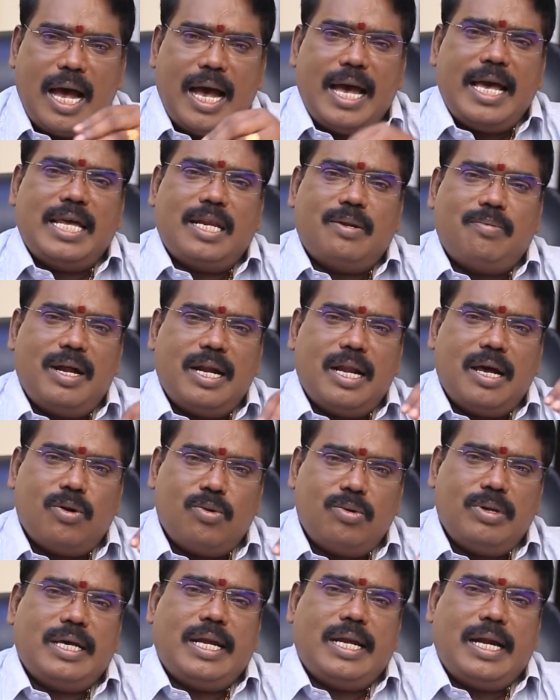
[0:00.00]
ஆயரரூபா
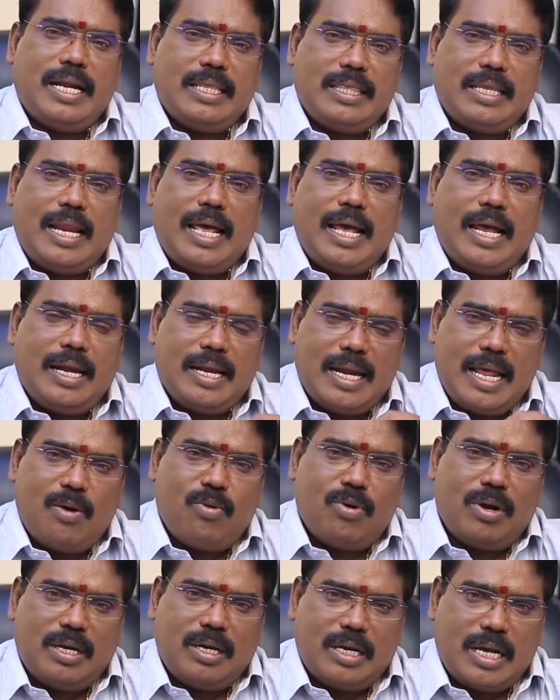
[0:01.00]
நான் கொடுக்குற இடத்துல
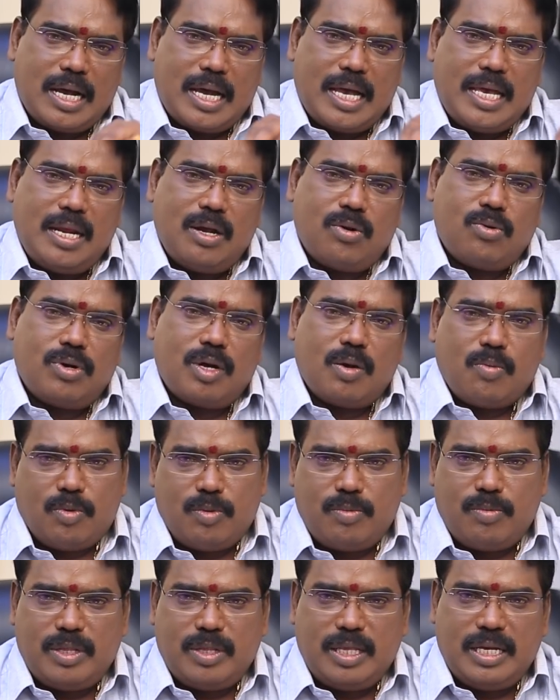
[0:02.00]
நான் உங்களுக்கு கையில் கொடுக்க
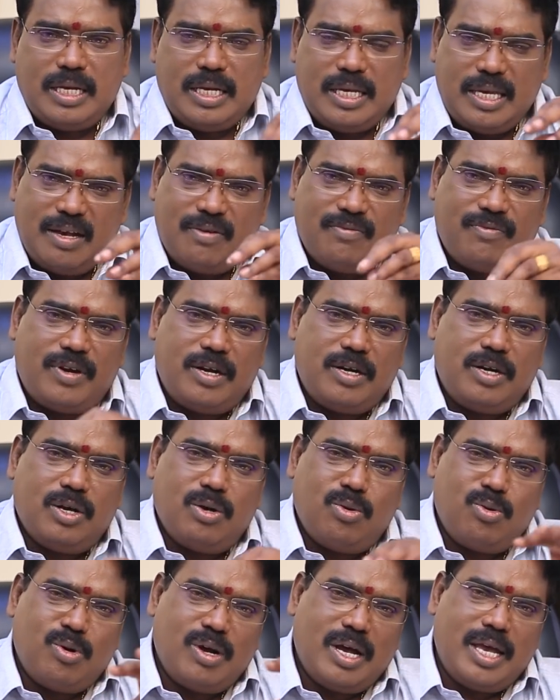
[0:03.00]
போகும்போது என்
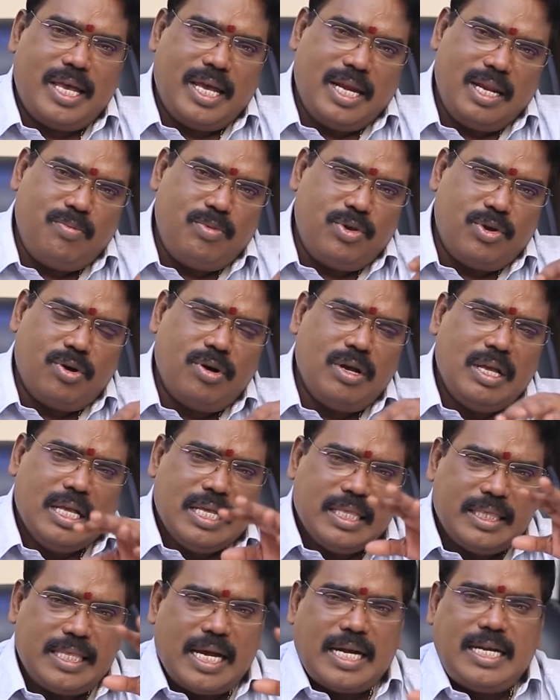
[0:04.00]
ஃப்ரெண்டோ உங்கள் எனிமையோ
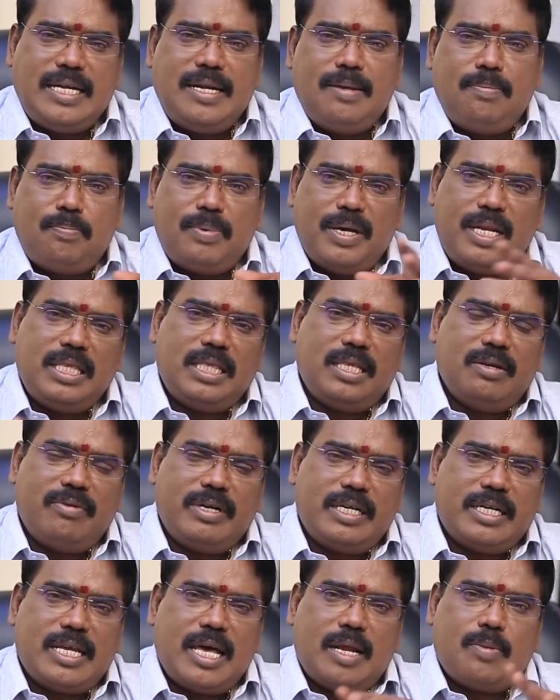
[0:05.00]
தட்டி பறித்து
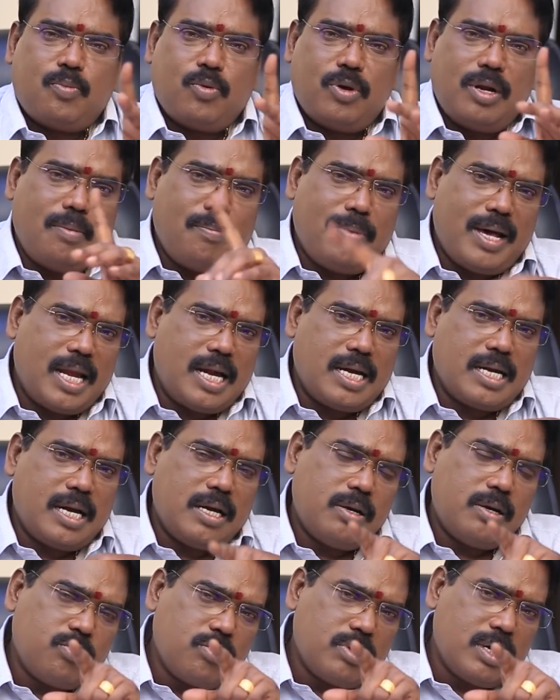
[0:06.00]
விட்டார் போல
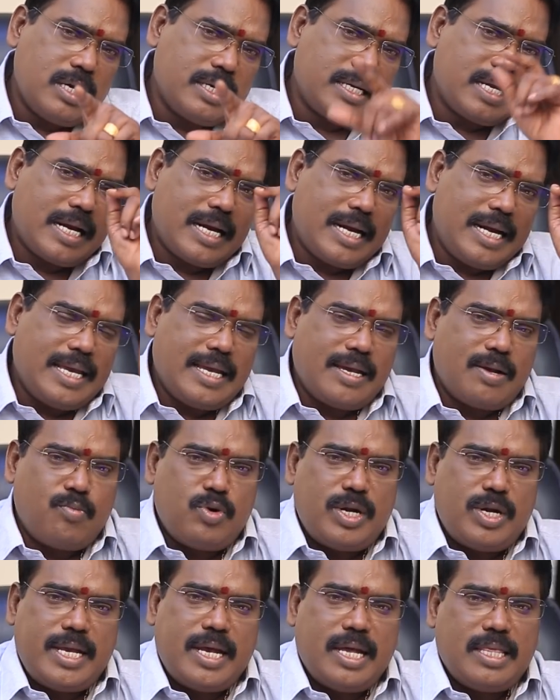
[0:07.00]
பலன்கள் உங்களுக்கு கிடைக்க
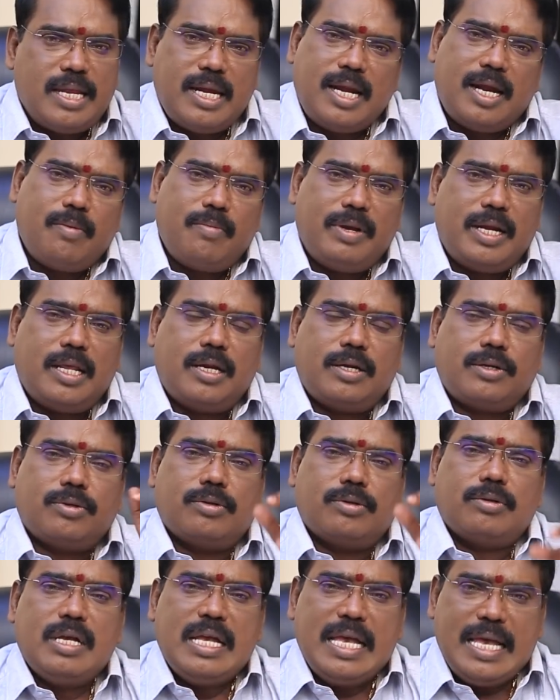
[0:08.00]
முடியாத நிலைமையில்
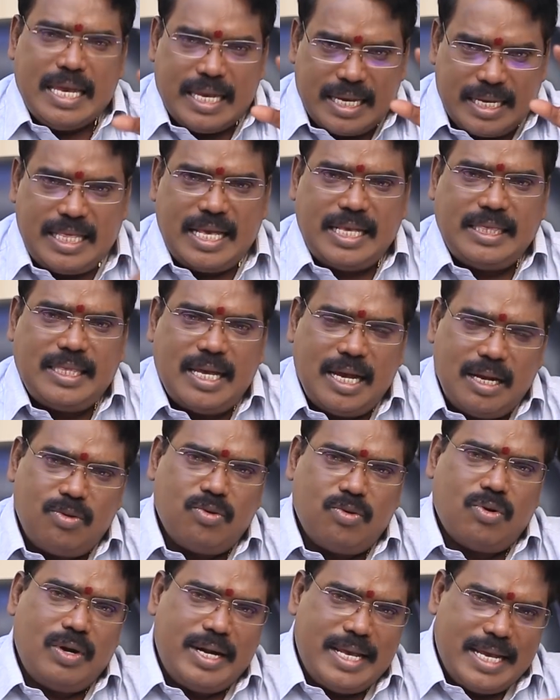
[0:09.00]
இருக்கும் இதைத்தான்
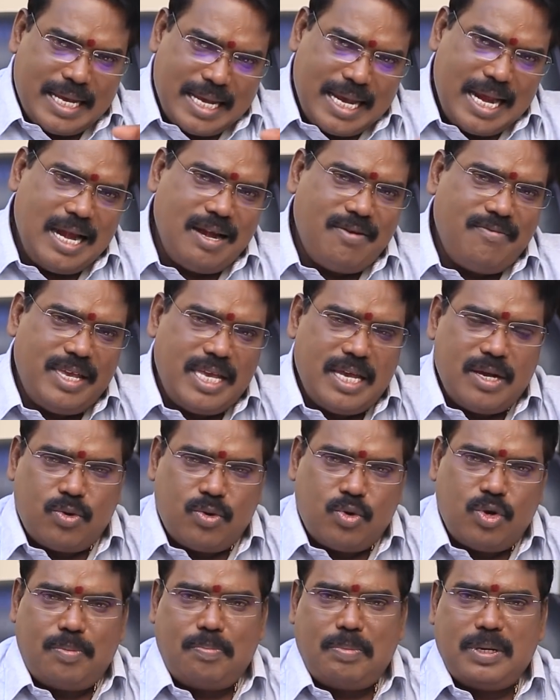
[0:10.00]
உங்களுடைய கேள்வியை
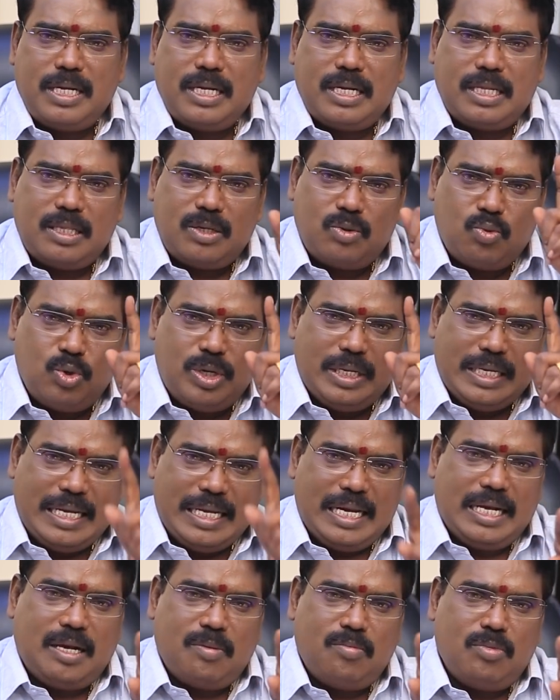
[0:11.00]
குறிப்பிடுகிறது ஒரு
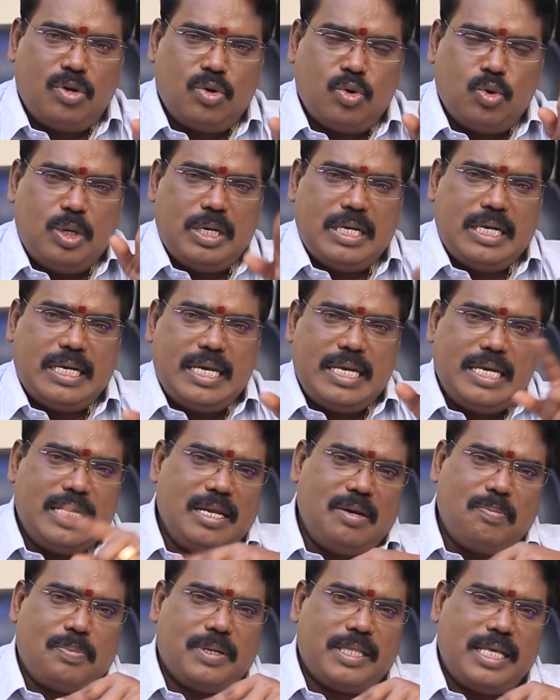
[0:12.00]
கிரகம் கொடுக்க
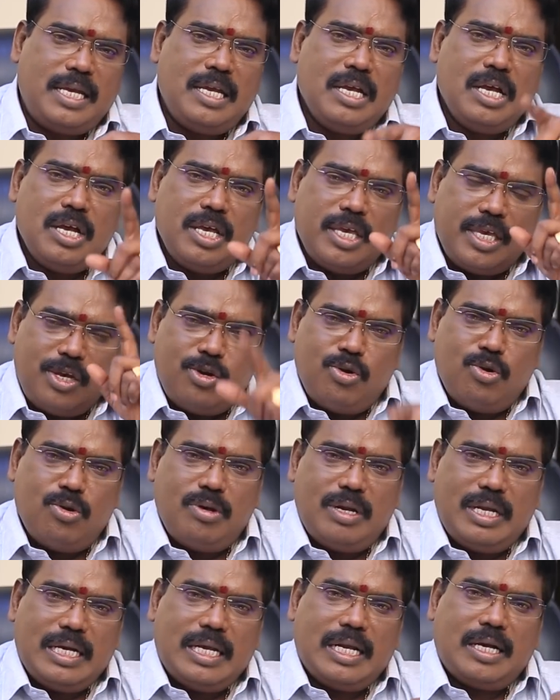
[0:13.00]
இருப்பதை
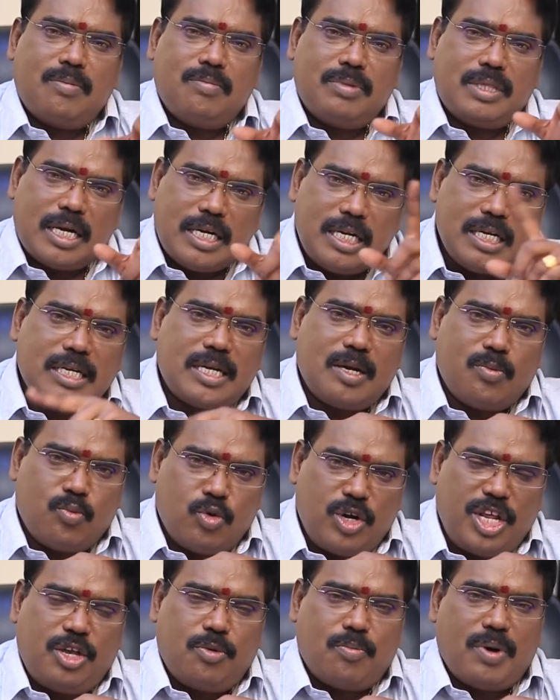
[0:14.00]
இன்னொரு கிரகம் தடுக்க
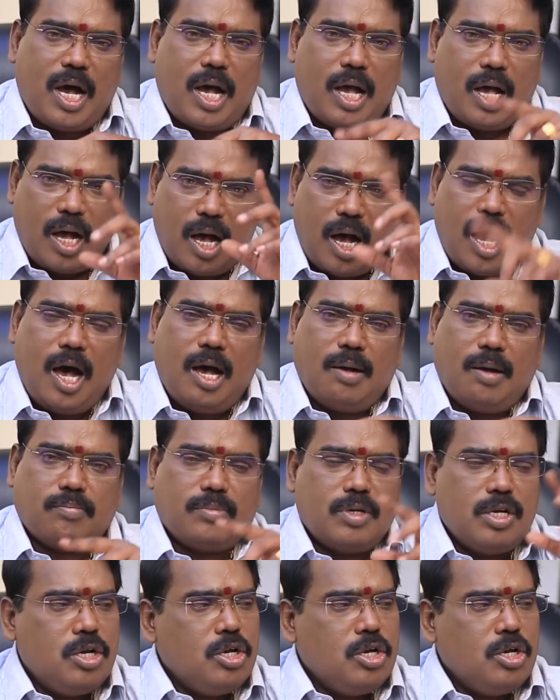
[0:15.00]
முடியுமா ஆம்